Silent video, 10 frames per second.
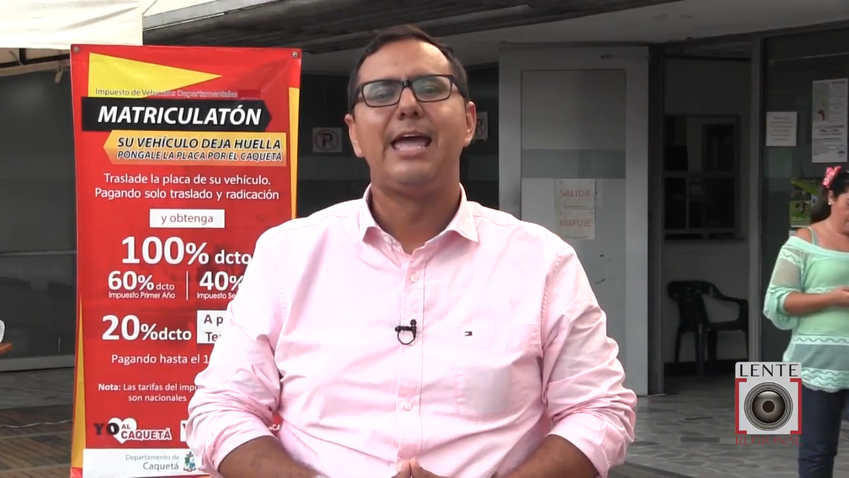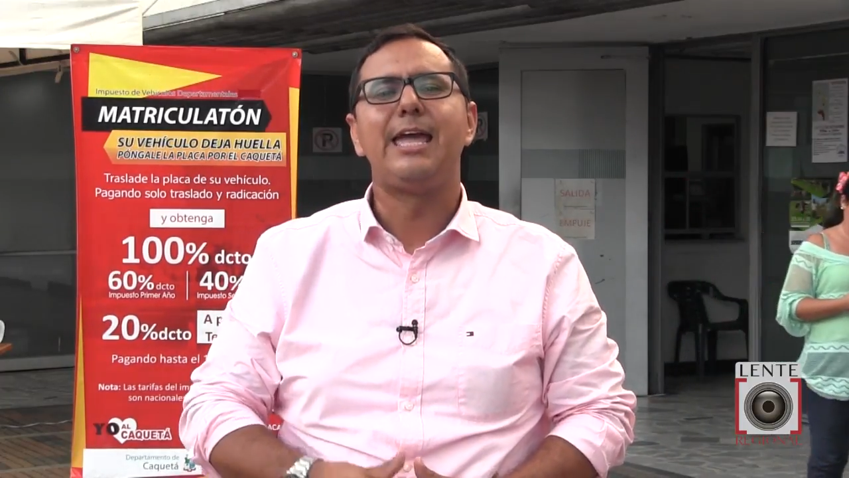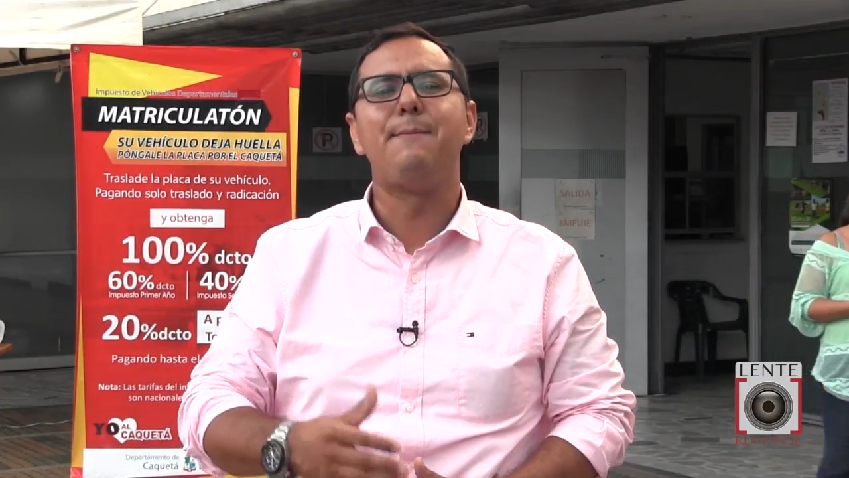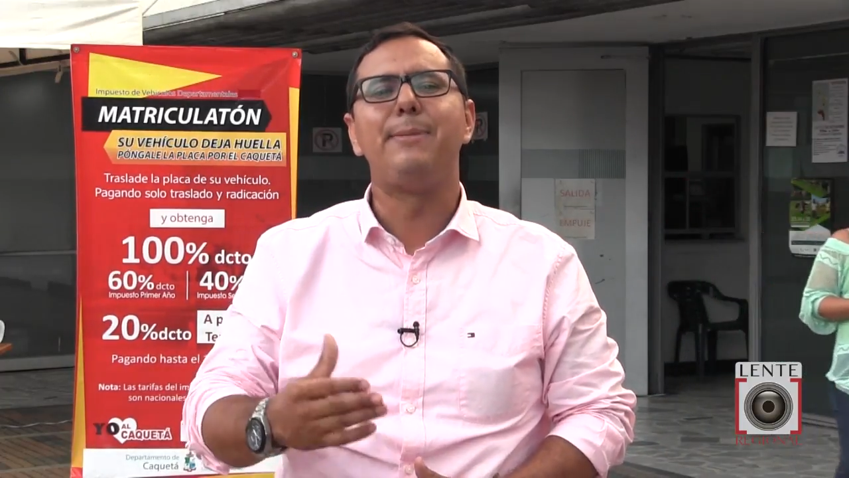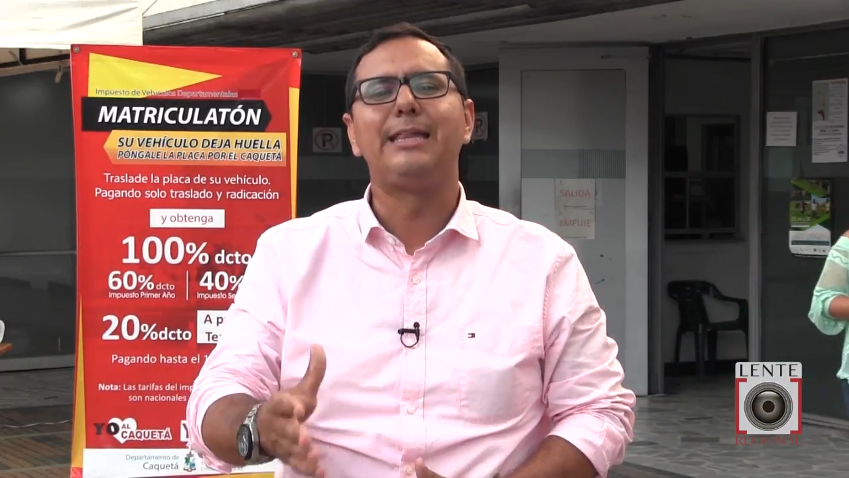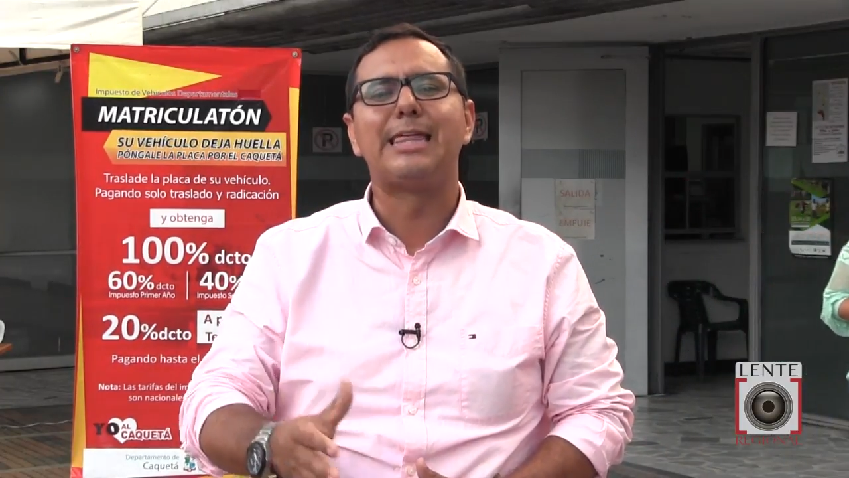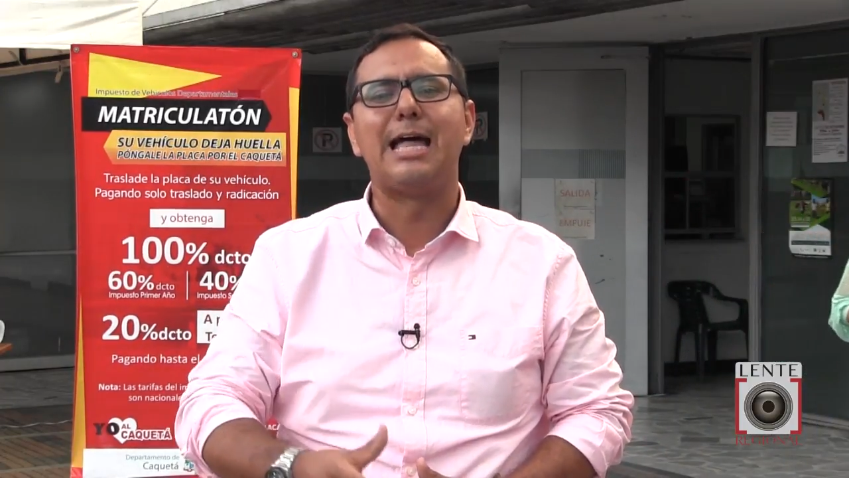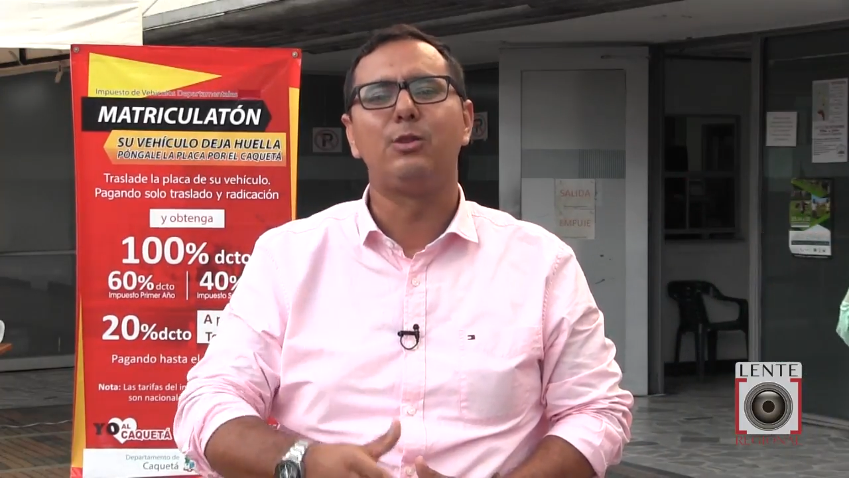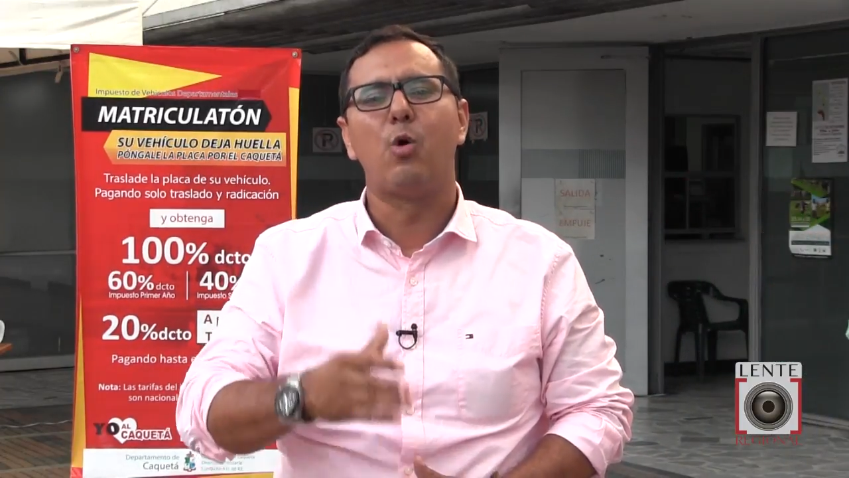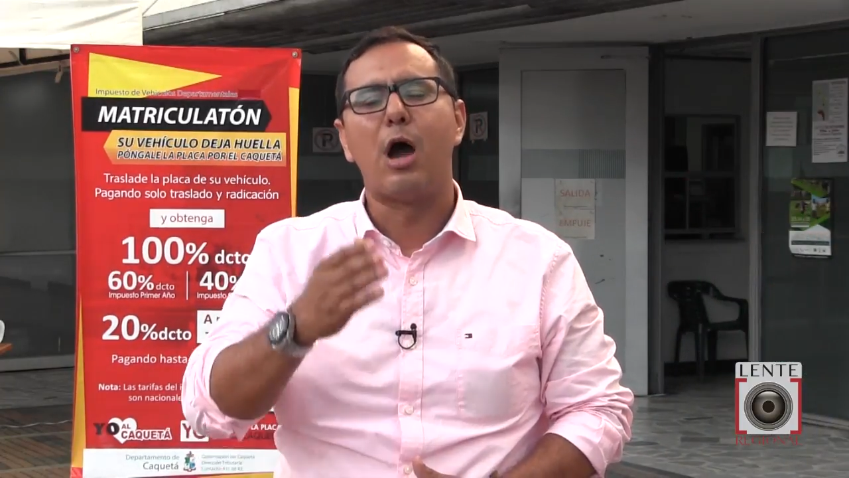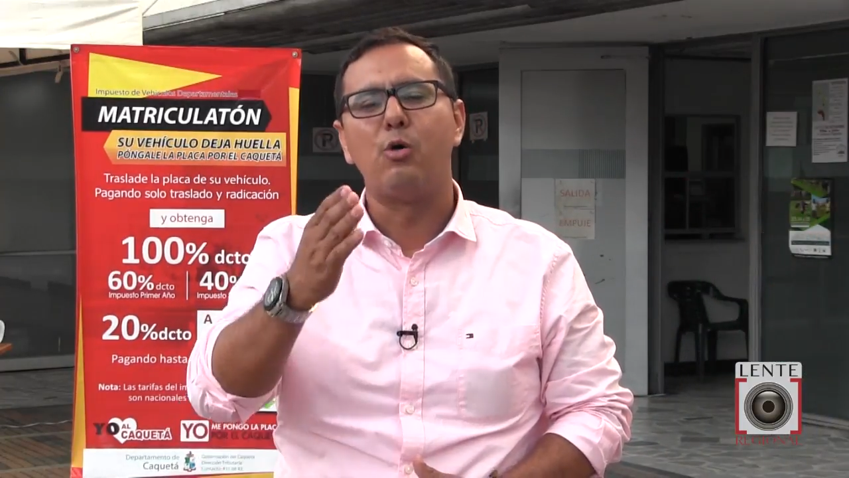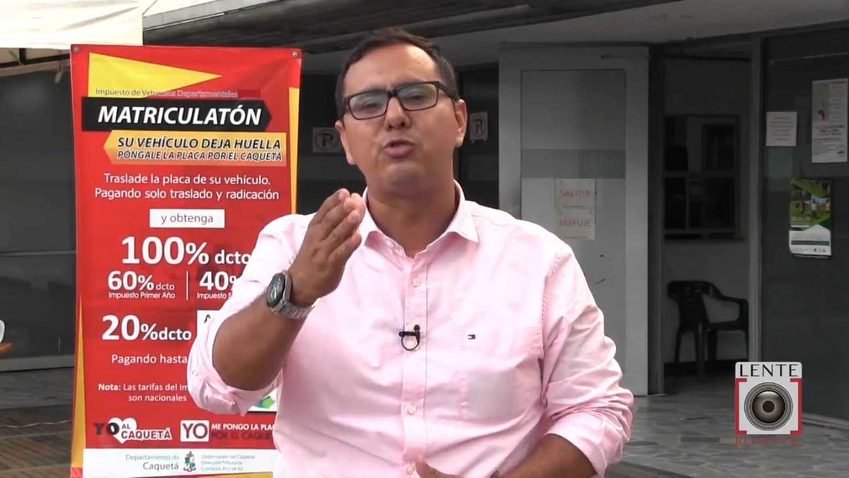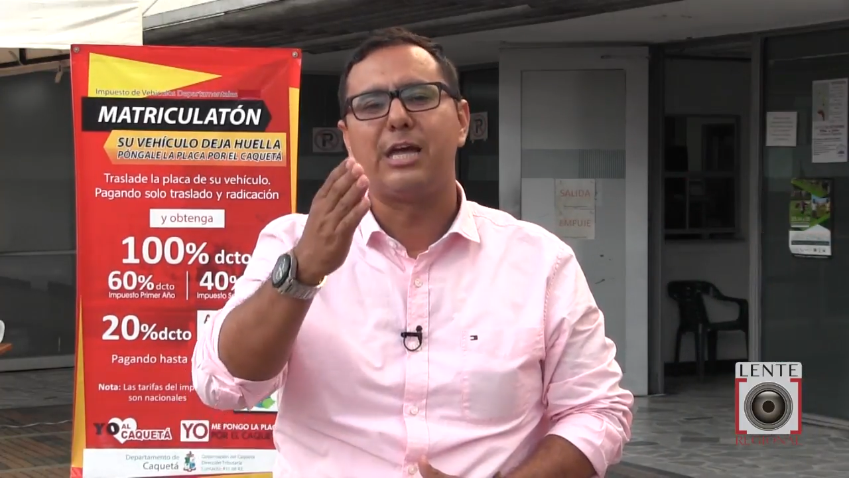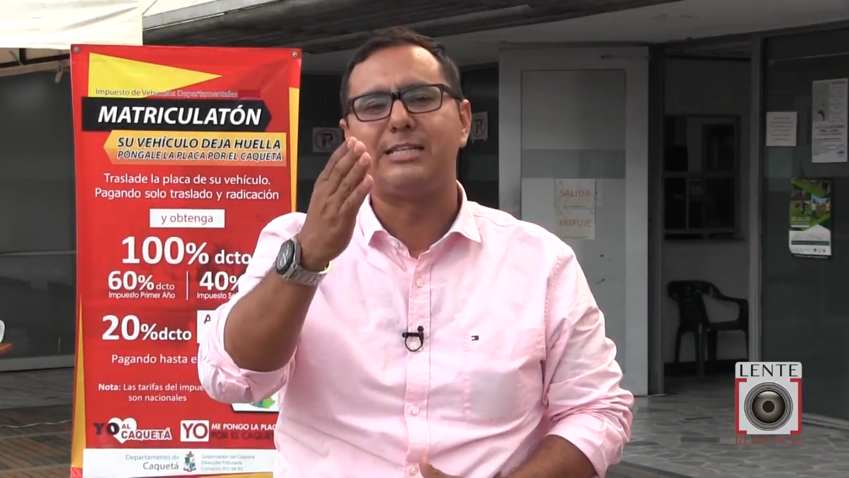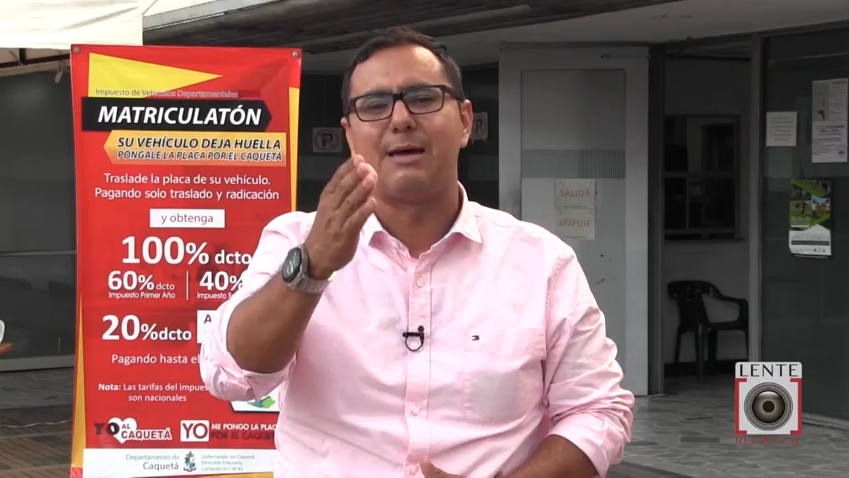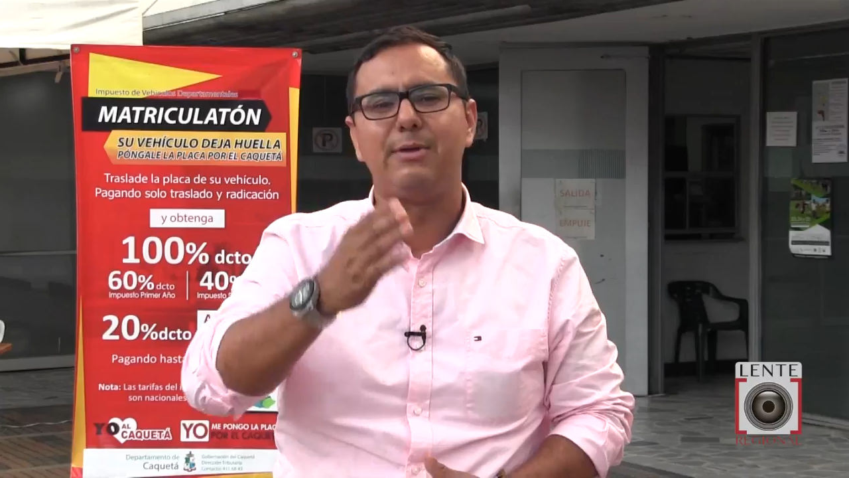invitando a ustedes,